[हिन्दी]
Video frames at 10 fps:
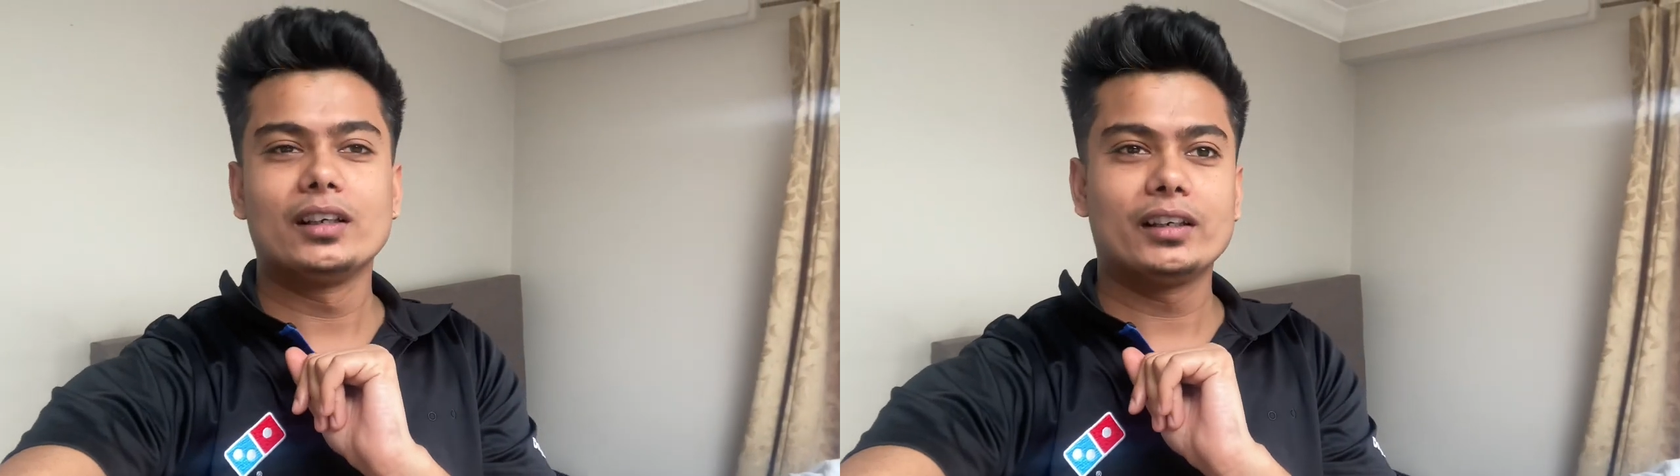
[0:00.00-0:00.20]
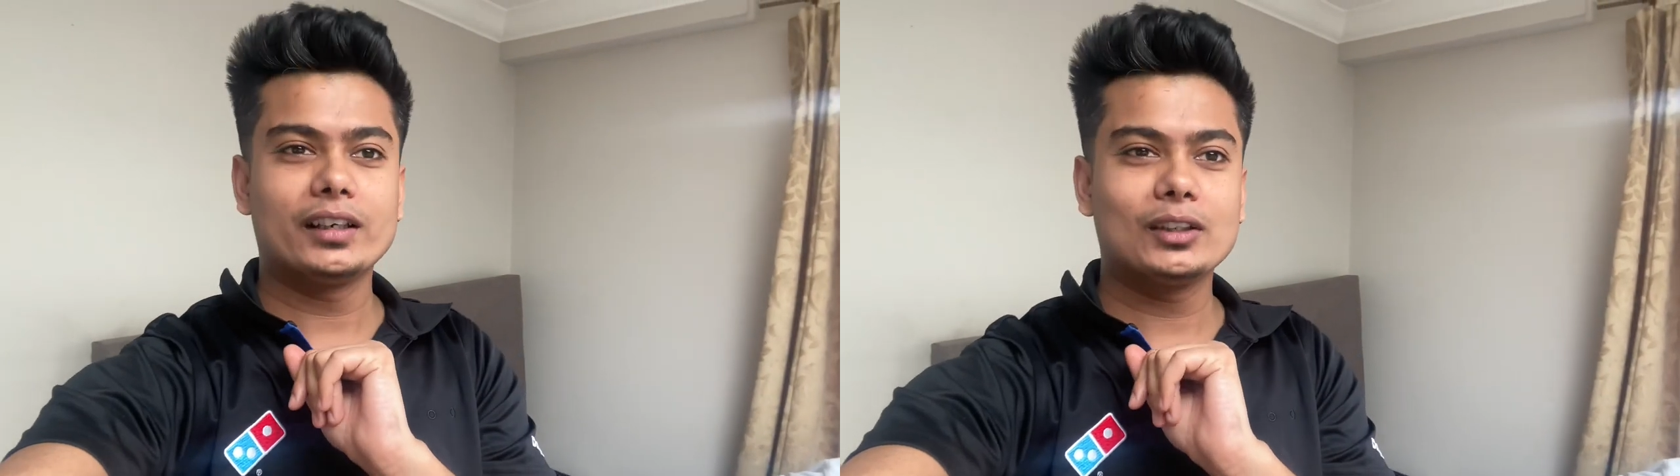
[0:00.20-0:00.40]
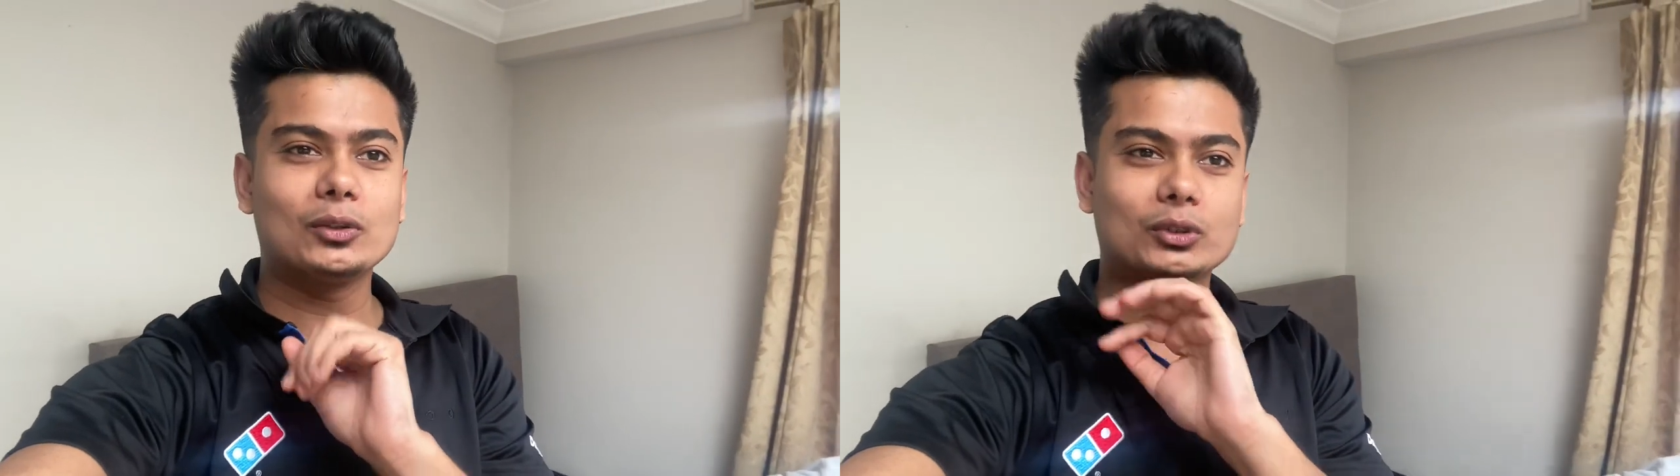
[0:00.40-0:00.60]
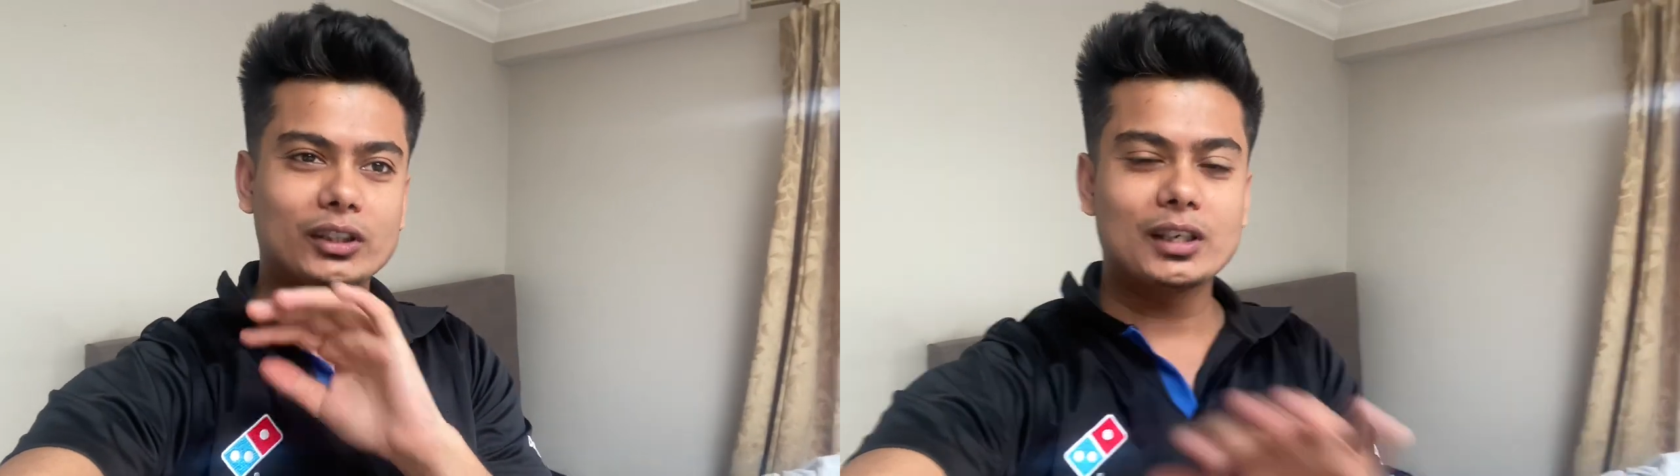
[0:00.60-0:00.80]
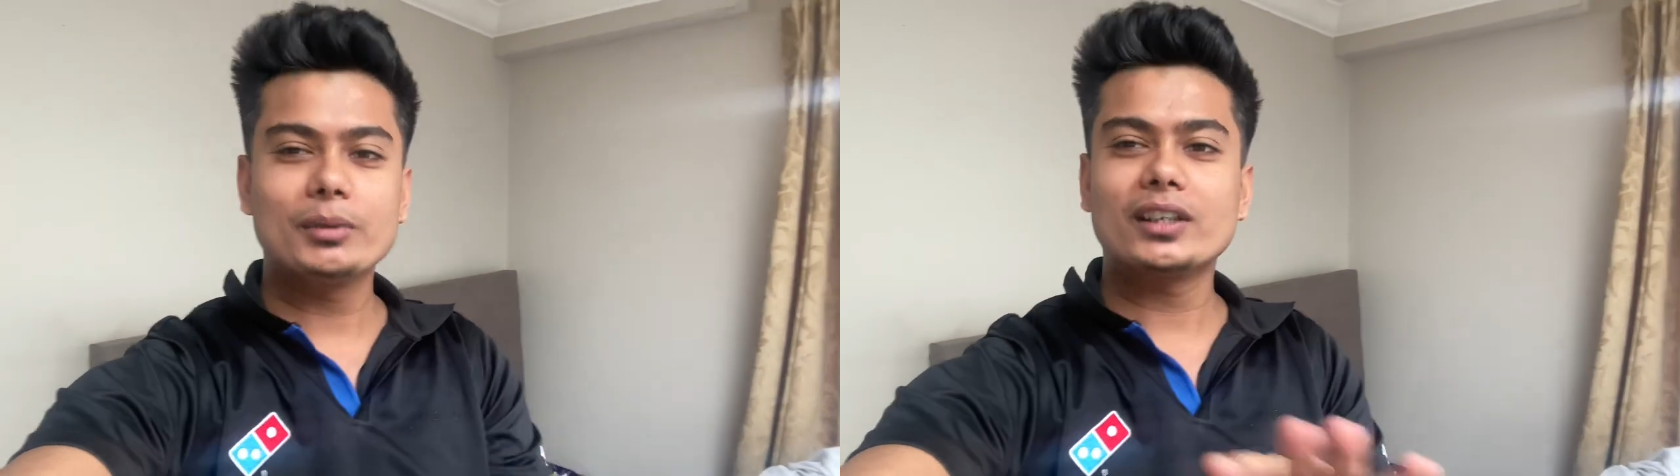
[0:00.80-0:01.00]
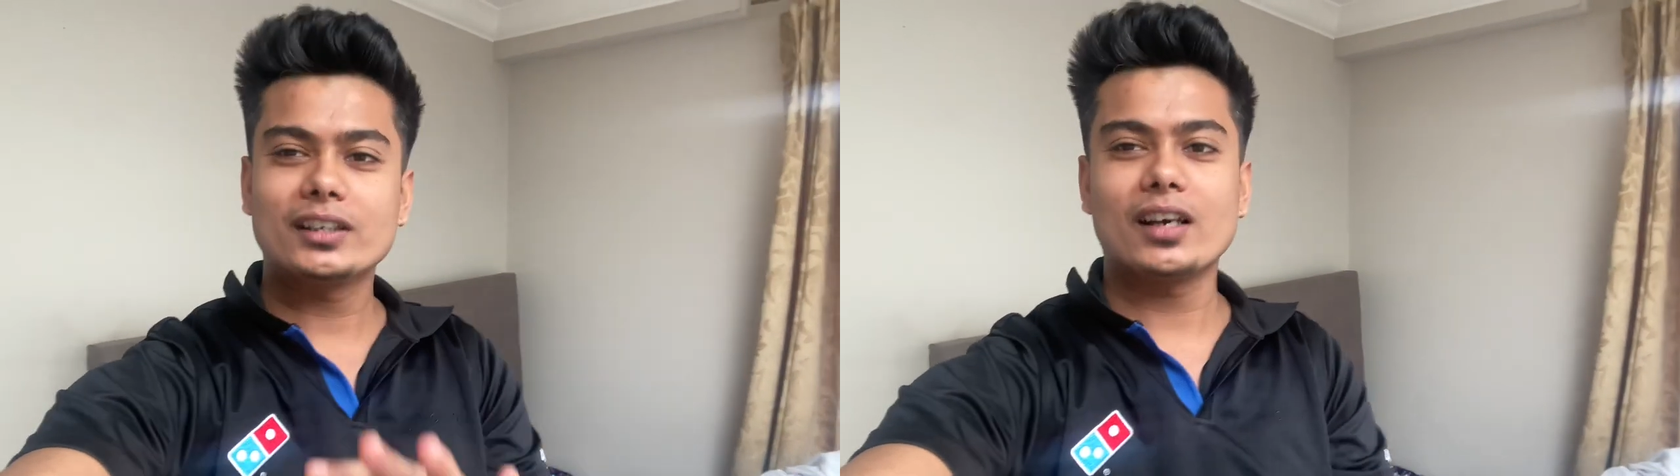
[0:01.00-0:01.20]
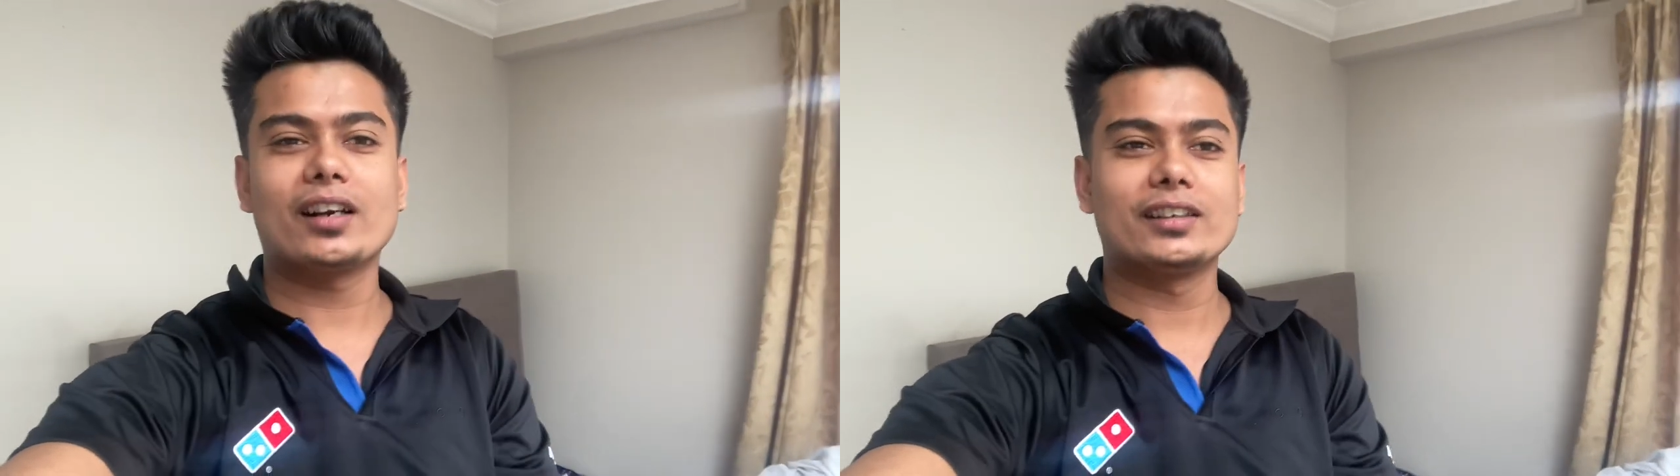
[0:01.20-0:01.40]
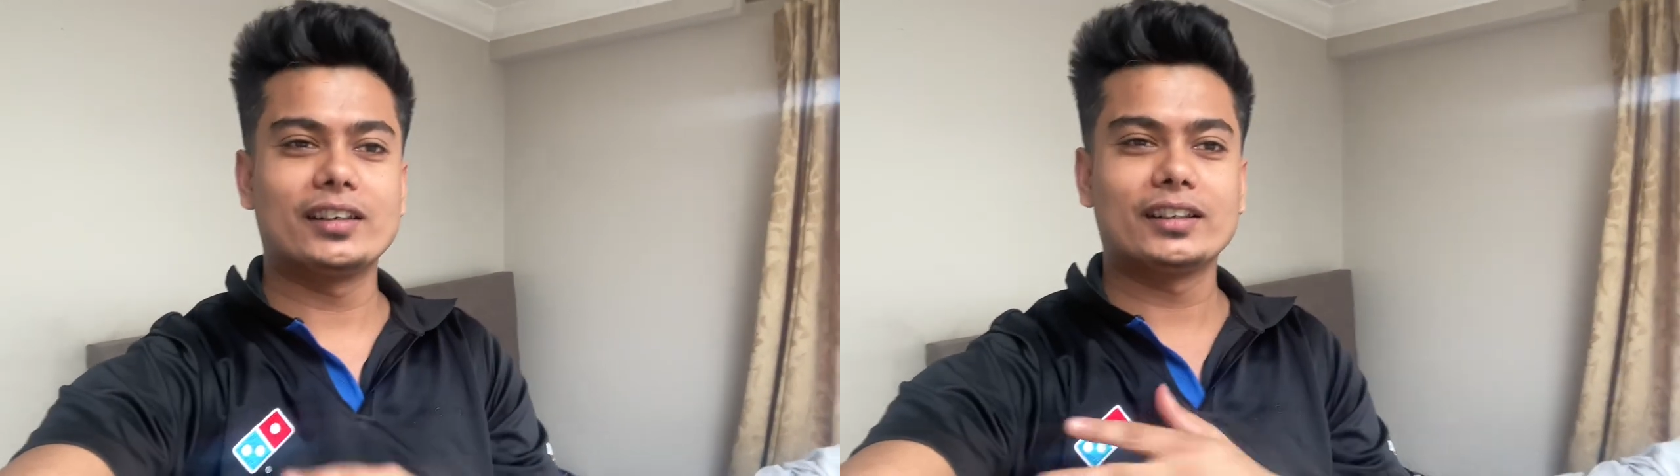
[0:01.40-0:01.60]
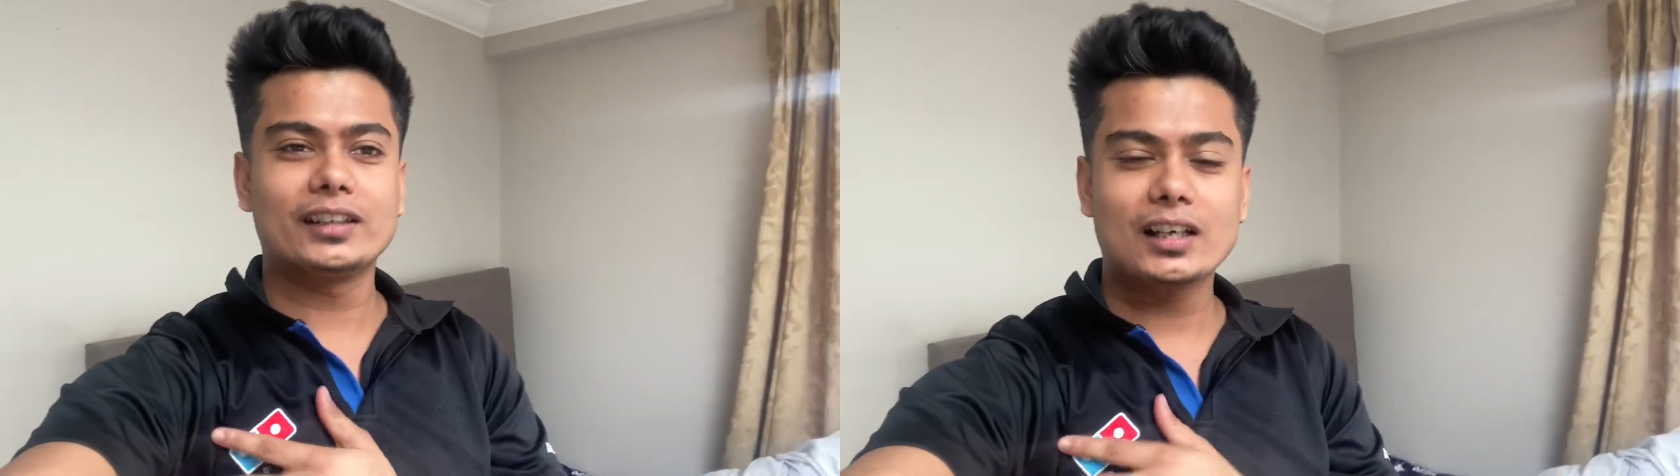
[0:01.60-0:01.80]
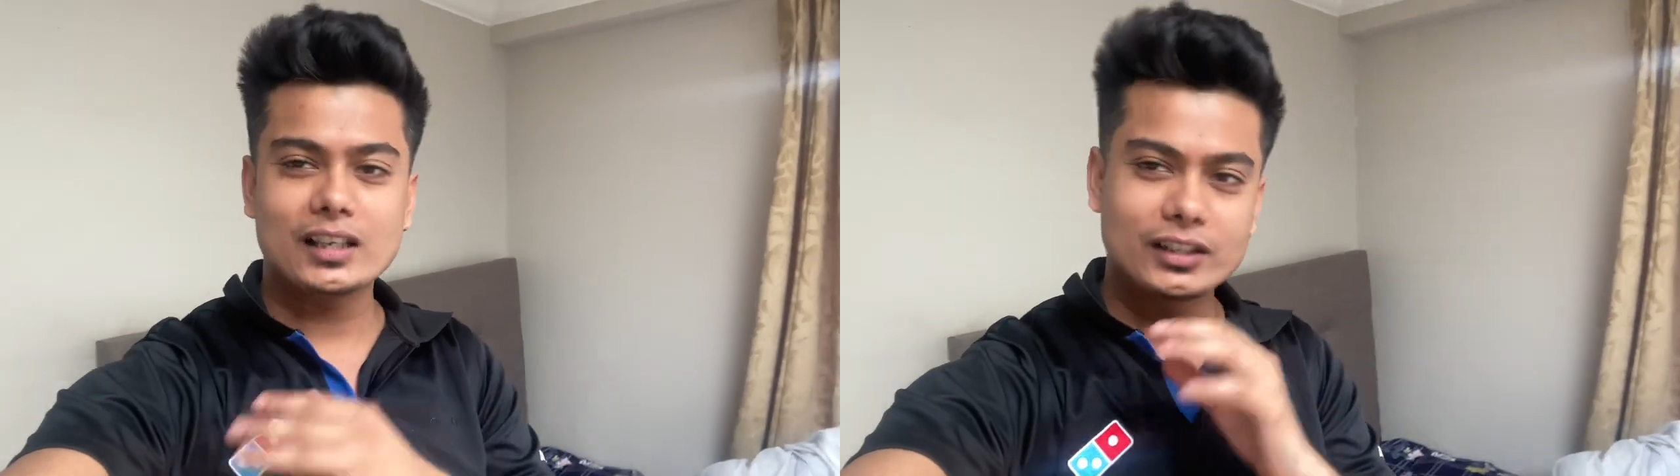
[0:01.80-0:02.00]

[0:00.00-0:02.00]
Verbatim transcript: ठीक है तो उसके लिए भी तैयार रहिएगा ठीक है आज